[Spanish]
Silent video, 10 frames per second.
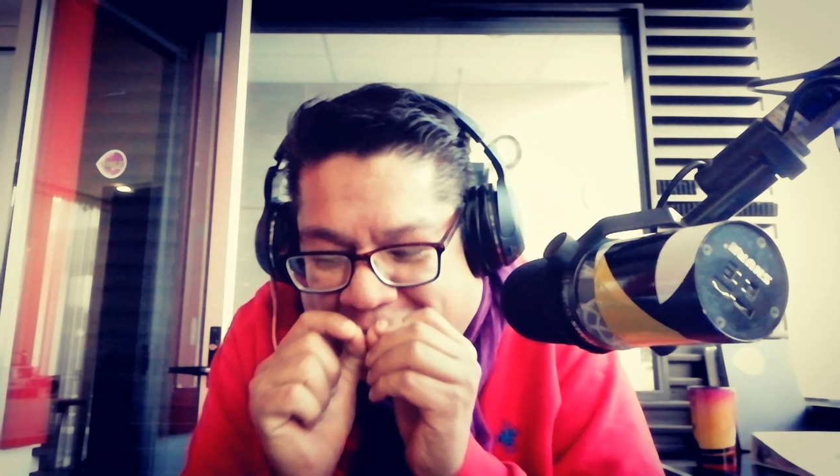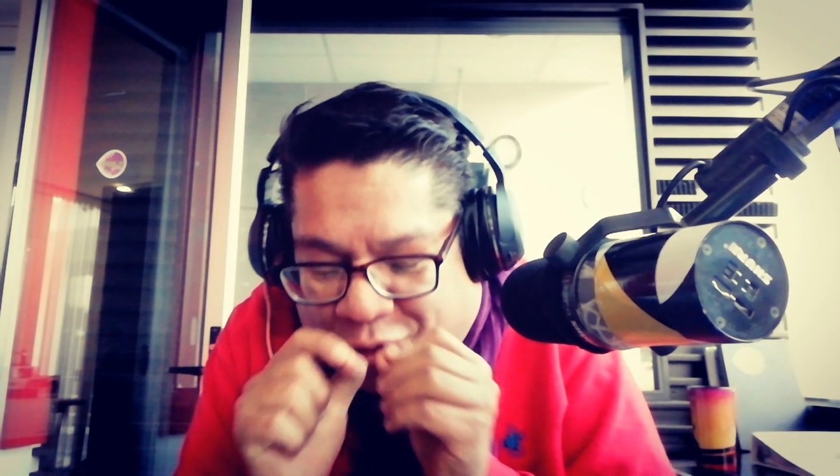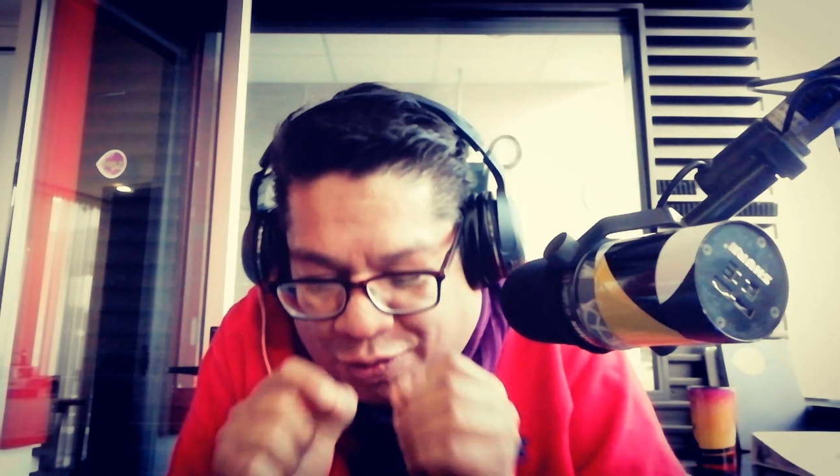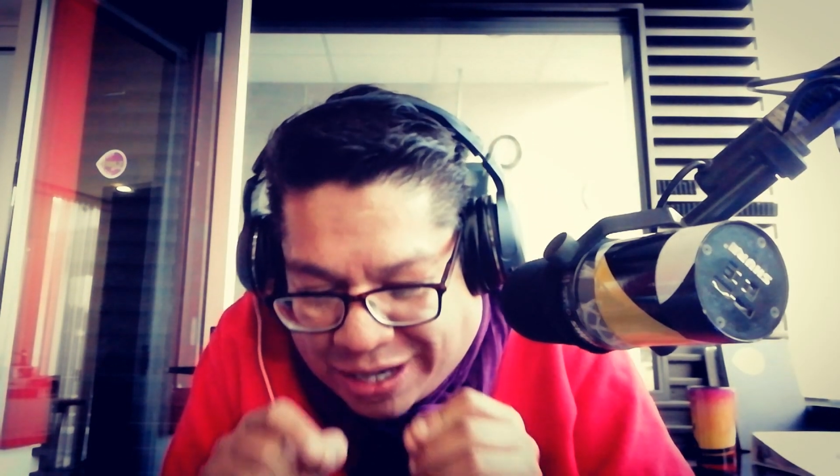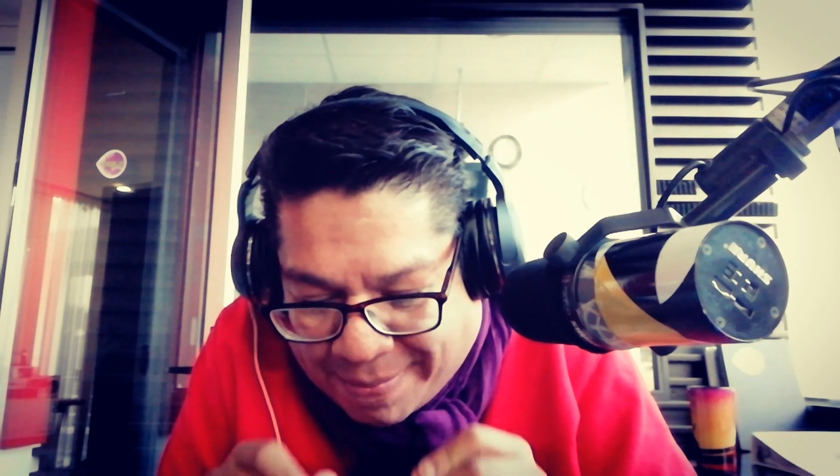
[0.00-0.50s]

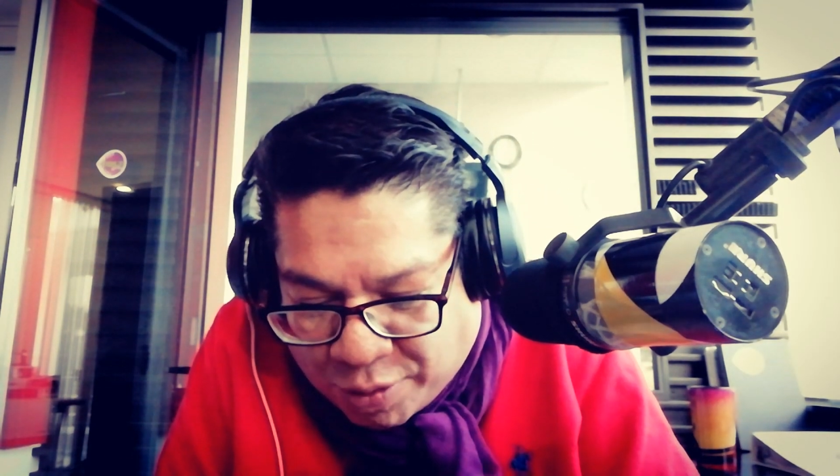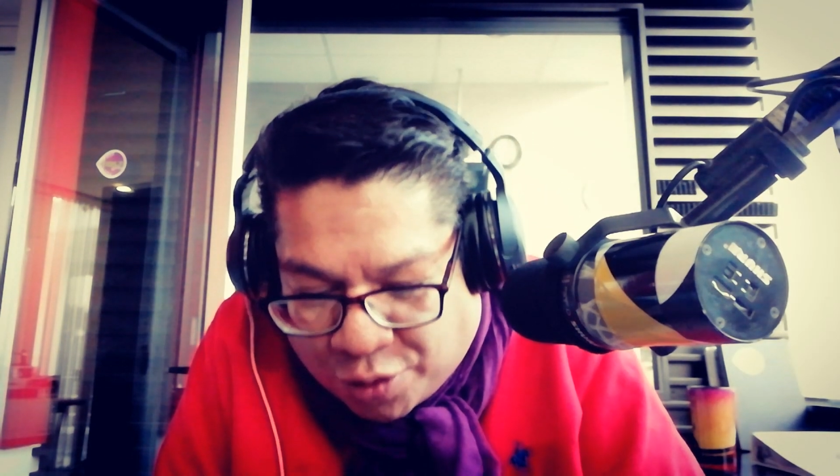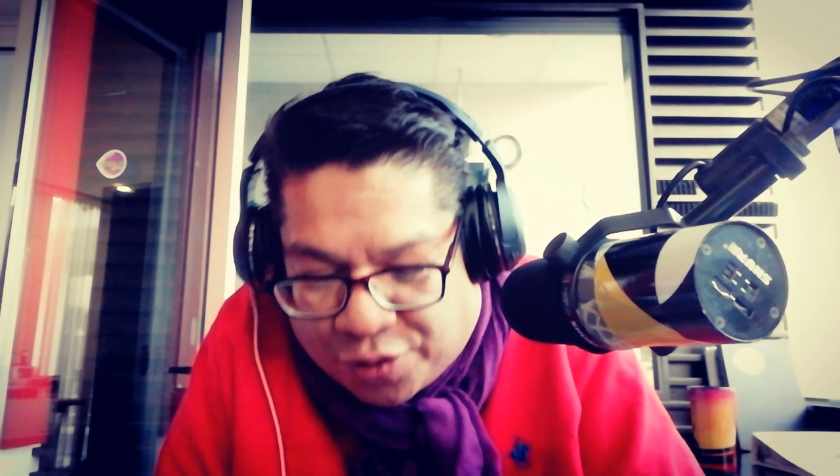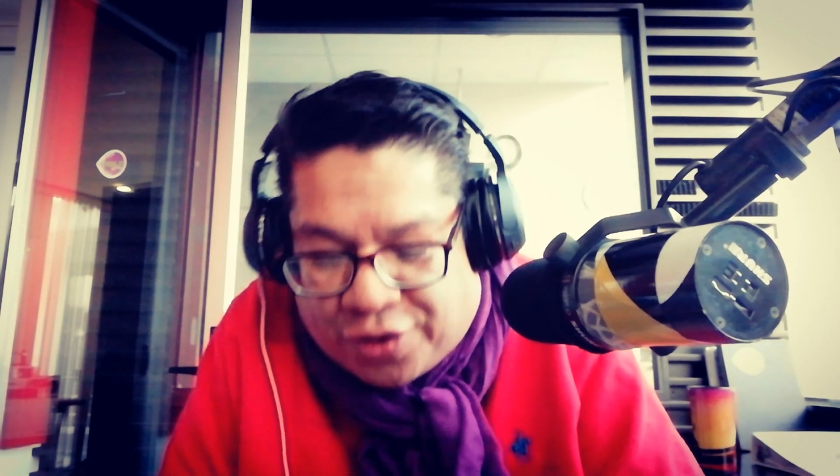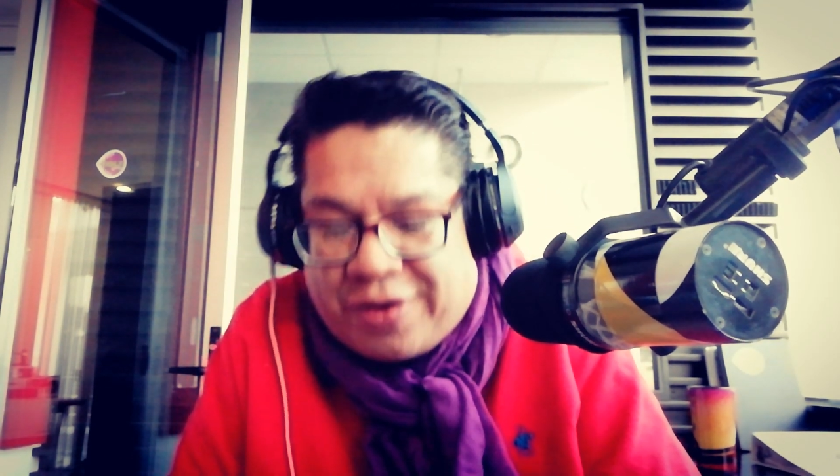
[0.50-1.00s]
con
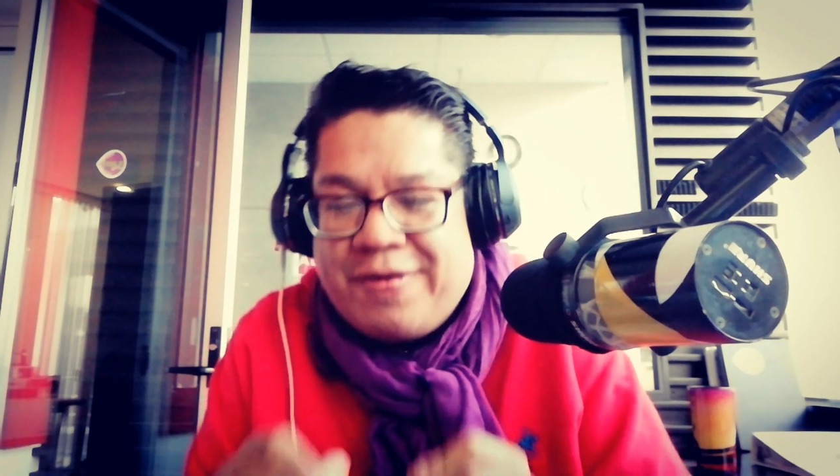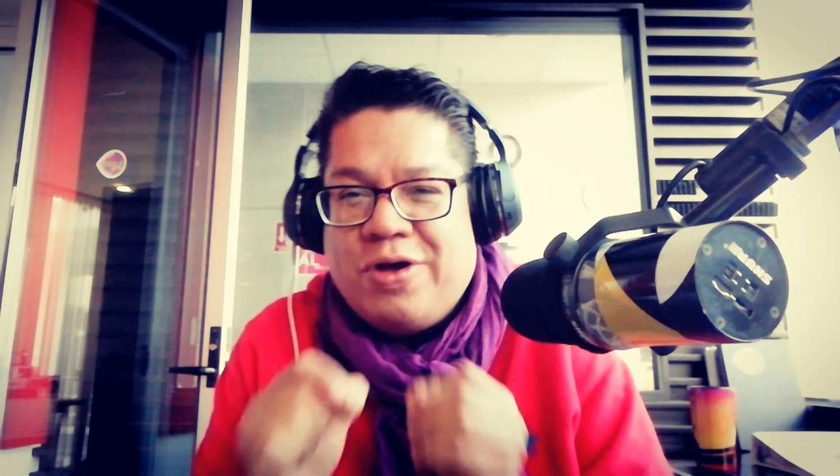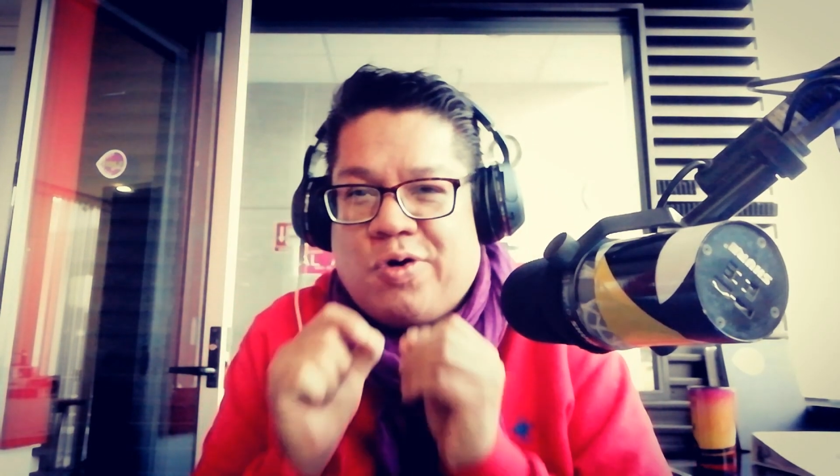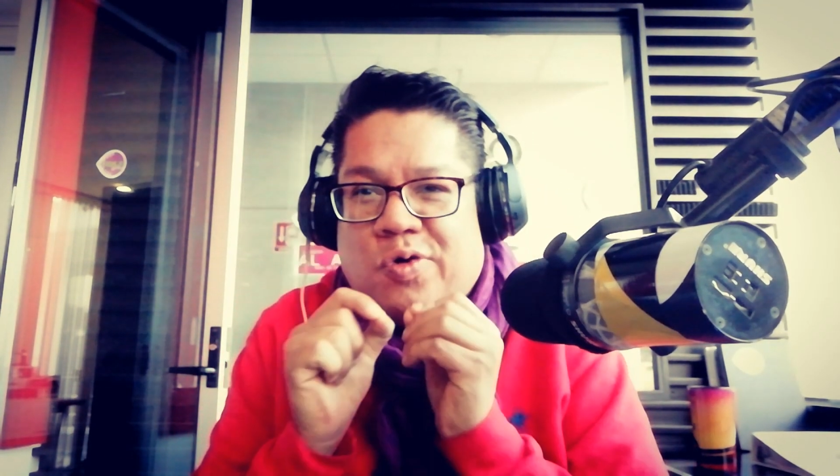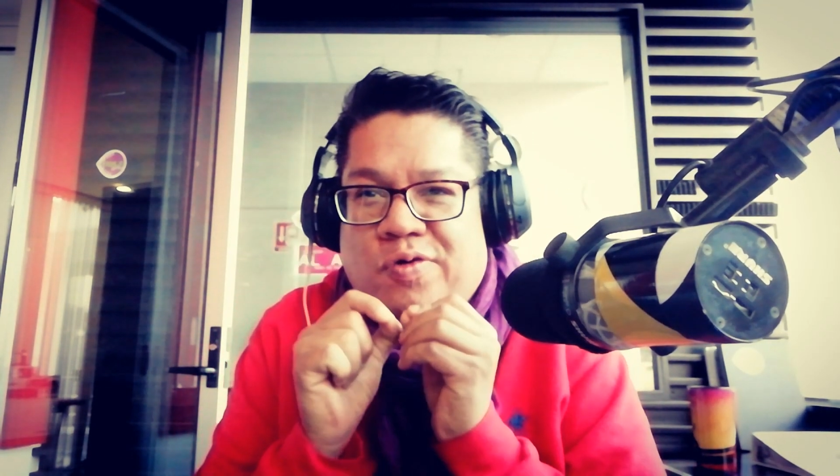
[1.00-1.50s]
amor,
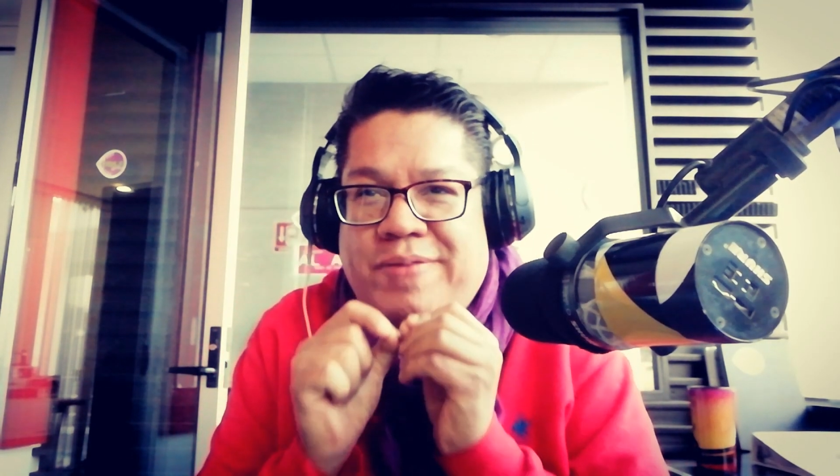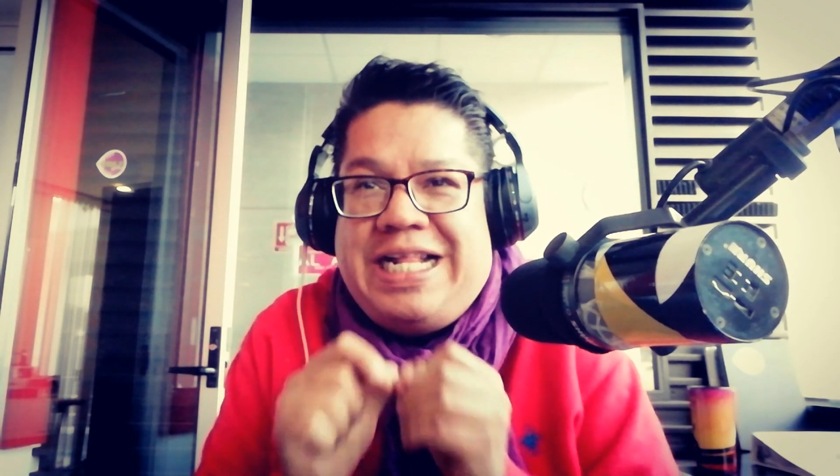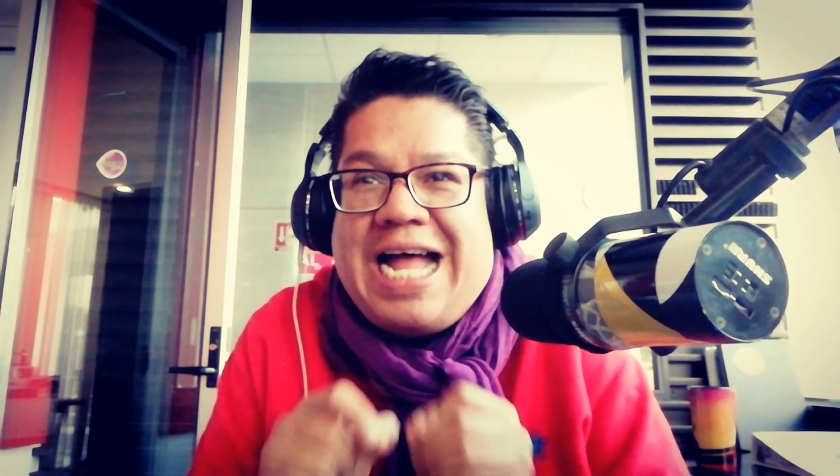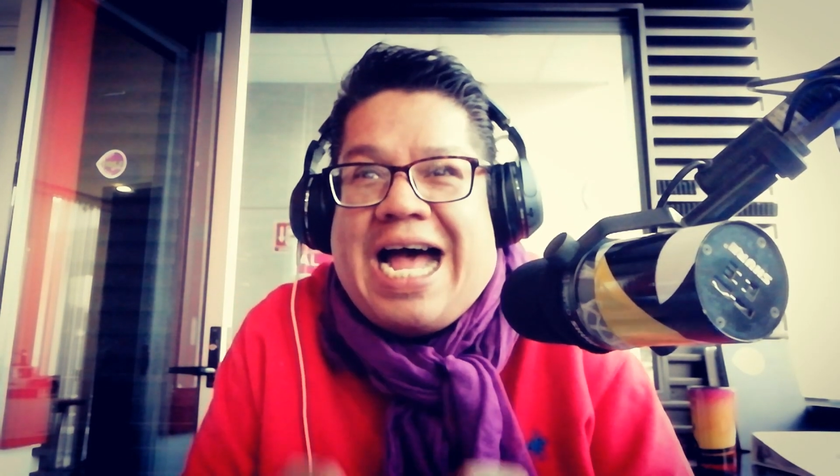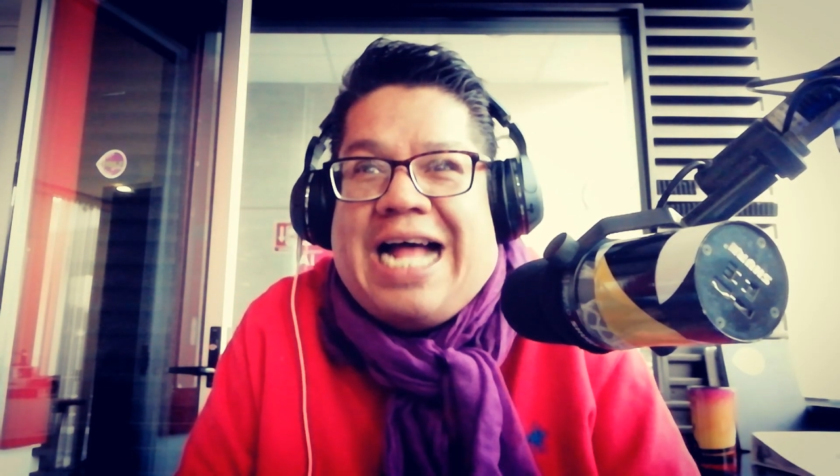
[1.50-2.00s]
con
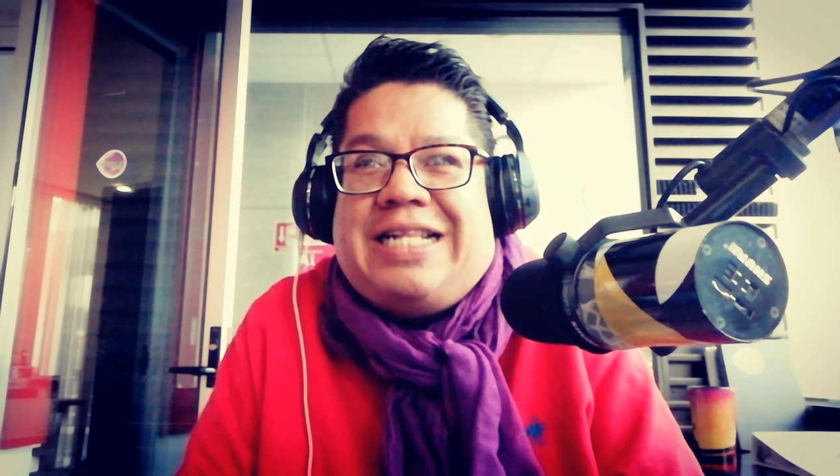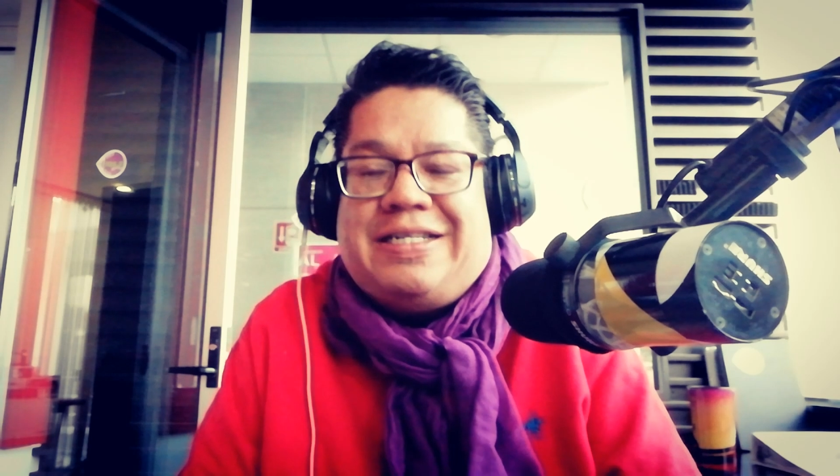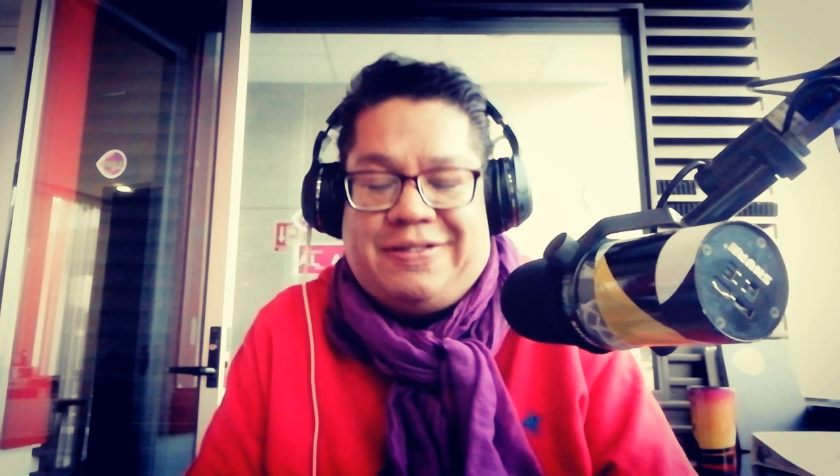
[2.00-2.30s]
humildad.